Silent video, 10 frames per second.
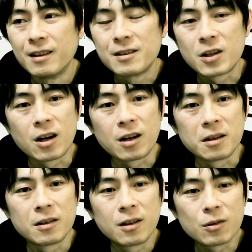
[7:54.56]
社
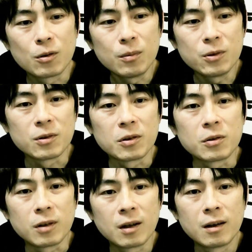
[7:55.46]
会だと思うんです
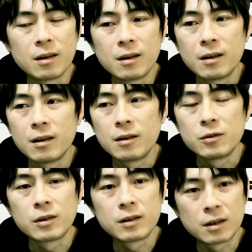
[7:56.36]
よね。
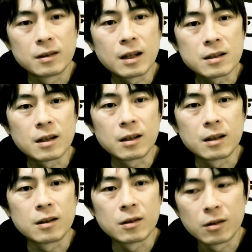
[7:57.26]
確か
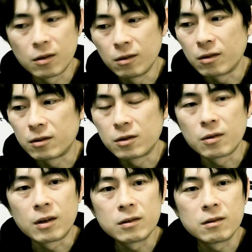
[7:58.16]
に、どんどんちょっ
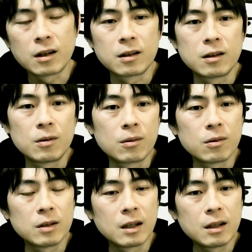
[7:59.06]
と悪くなっている方
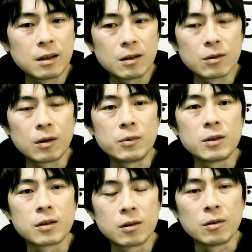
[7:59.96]
向に行ってるとは思うん
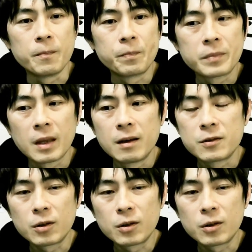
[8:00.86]
ですけど、それっ